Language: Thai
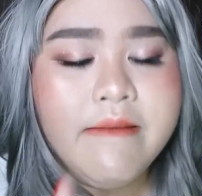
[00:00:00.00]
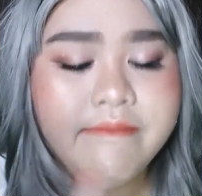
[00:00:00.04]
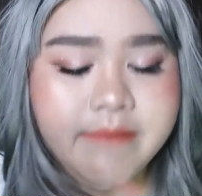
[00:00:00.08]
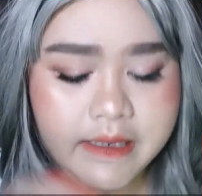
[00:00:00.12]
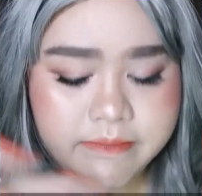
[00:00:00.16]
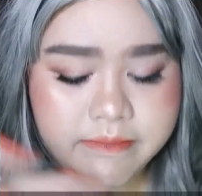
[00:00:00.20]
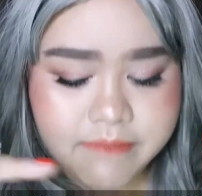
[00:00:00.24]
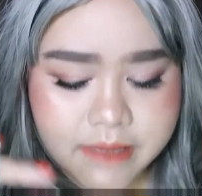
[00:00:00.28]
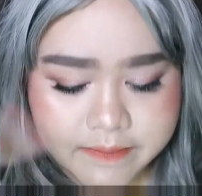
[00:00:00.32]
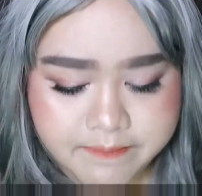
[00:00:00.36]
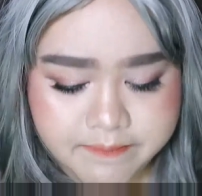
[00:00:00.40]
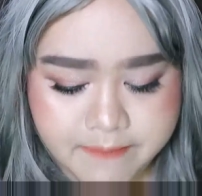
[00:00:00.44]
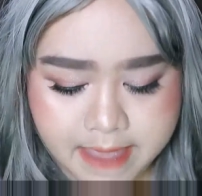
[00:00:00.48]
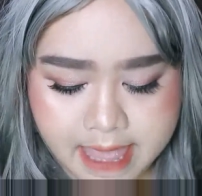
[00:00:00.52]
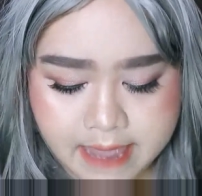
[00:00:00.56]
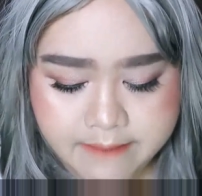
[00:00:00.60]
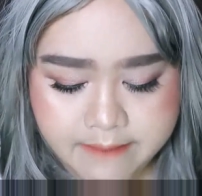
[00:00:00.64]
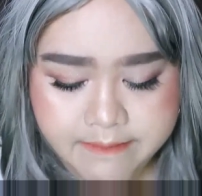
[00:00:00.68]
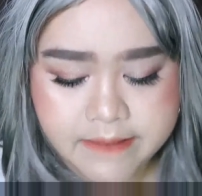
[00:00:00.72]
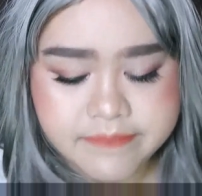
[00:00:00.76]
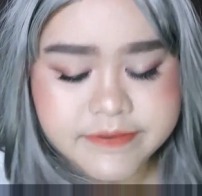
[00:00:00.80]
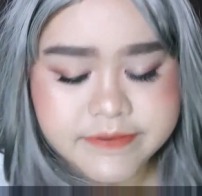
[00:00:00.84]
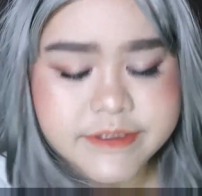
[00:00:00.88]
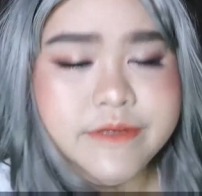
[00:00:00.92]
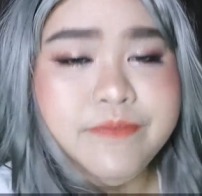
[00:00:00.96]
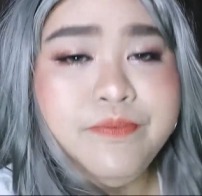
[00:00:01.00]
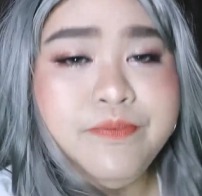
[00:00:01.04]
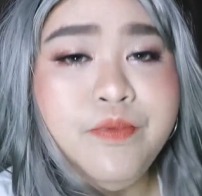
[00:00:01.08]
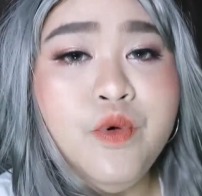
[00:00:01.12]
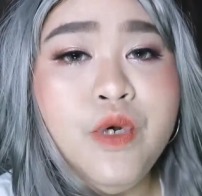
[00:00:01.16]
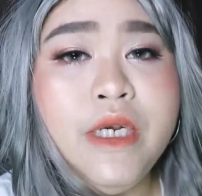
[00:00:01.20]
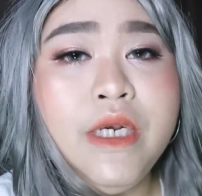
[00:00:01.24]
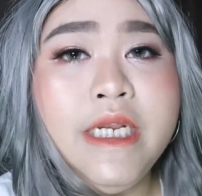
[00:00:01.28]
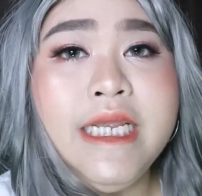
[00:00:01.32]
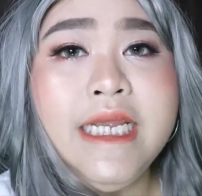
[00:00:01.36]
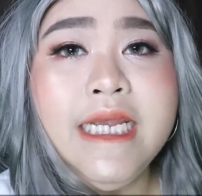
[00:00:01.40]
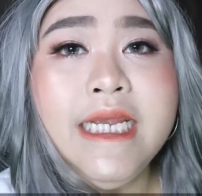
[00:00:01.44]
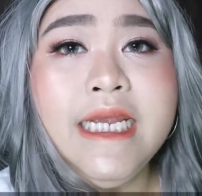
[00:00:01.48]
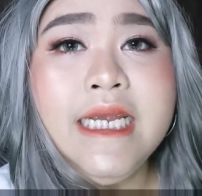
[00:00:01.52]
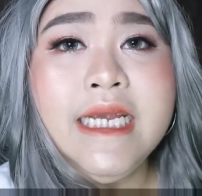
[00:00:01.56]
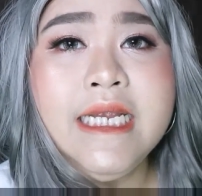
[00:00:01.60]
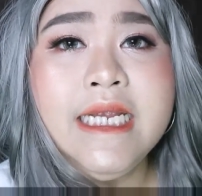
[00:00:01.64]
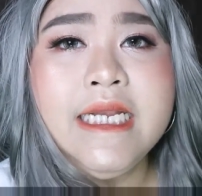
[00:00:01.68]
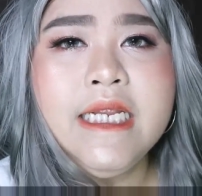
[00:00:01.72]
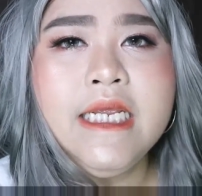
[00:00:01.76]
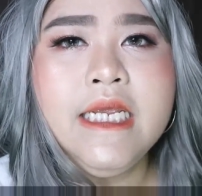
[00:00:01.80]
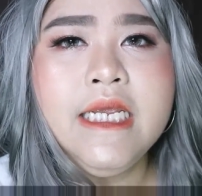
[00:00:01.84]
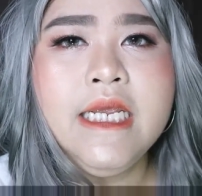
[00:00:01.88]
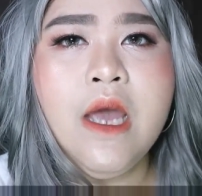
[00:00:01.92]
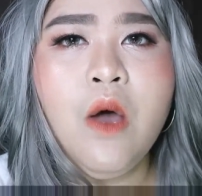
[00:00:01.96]
ไม่มีแปรงแบบสปูลี่
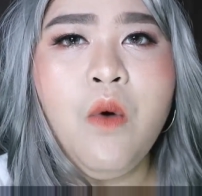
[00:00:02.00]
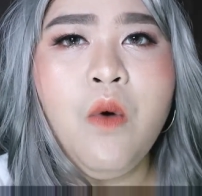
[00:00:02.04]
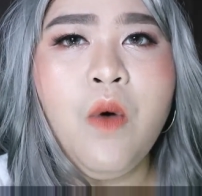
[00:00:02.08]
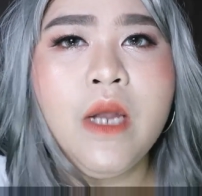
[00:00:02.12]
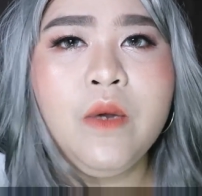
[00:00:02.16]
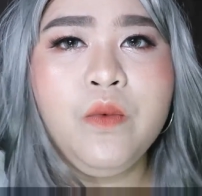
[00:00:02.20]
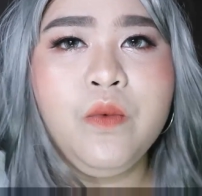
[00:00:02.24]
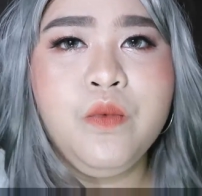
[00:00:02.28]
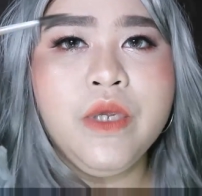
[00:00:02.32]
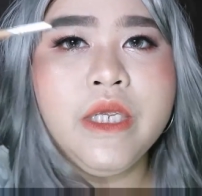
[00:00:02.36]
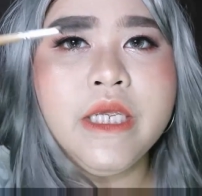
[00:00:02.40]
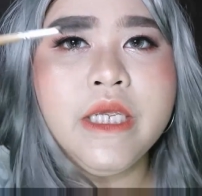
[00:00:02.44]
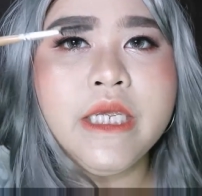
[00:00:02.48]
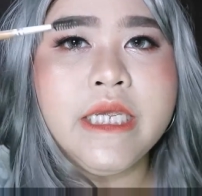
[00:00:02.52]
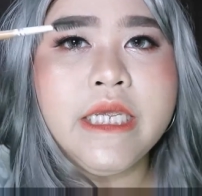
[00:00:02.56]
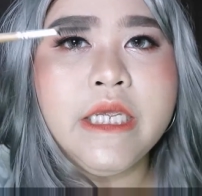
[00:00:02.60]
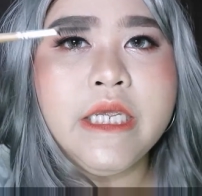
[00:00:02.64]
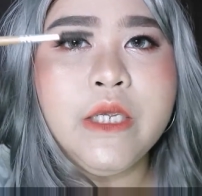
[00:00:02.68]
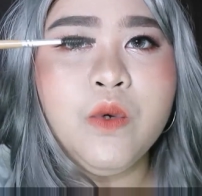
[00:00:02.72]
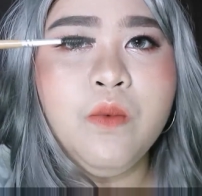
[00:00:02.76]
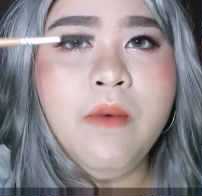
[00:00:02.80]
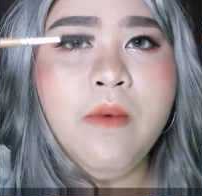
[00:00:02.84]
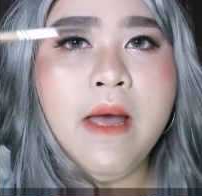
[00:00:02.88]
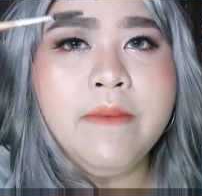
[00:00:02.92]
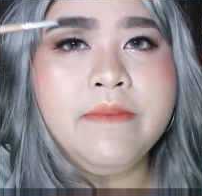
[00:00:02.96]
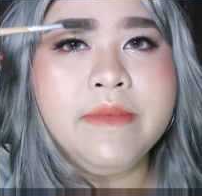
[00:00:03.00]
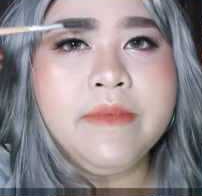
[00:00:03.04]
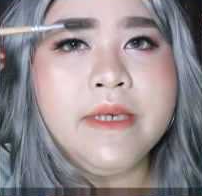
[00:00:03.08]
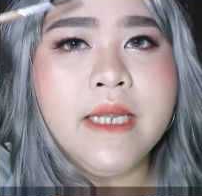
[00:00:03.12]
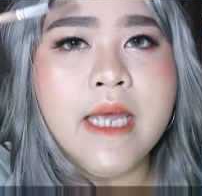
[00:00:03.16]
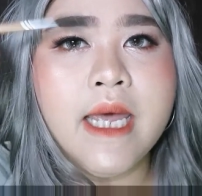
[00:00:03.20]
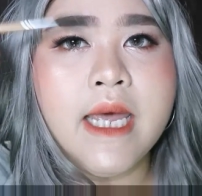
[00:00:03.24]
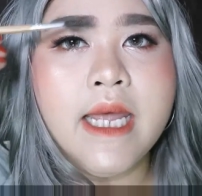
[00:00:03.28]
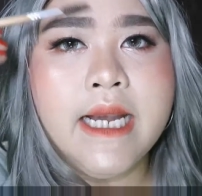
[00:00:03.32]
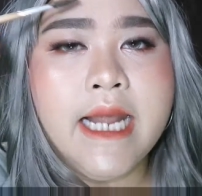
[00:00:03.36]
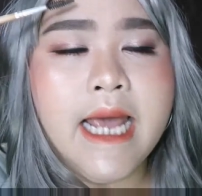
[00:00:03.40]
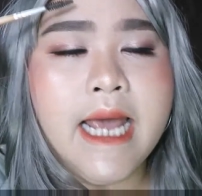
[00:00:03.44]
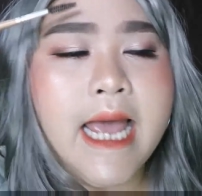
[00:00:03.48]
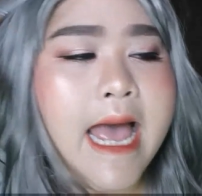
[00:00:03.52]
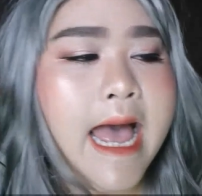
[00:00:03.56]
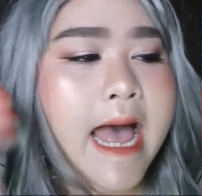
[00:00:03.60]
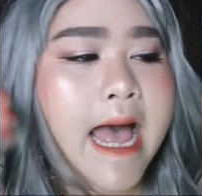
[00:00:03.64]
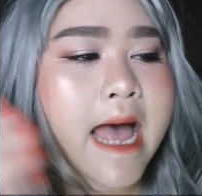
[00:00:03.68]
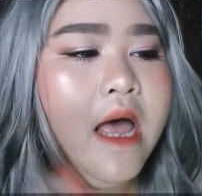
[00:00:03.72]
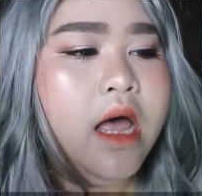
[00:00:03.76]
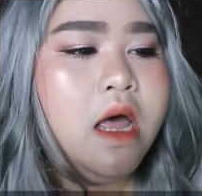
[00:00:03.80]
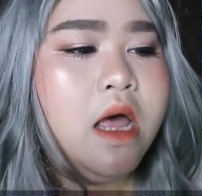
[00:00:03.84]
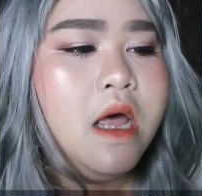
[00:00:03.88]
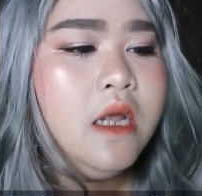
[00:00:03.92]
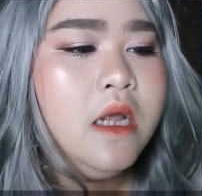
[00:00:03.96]
ที่เอาไว้หวีคิ้วแบบนี้นะคะ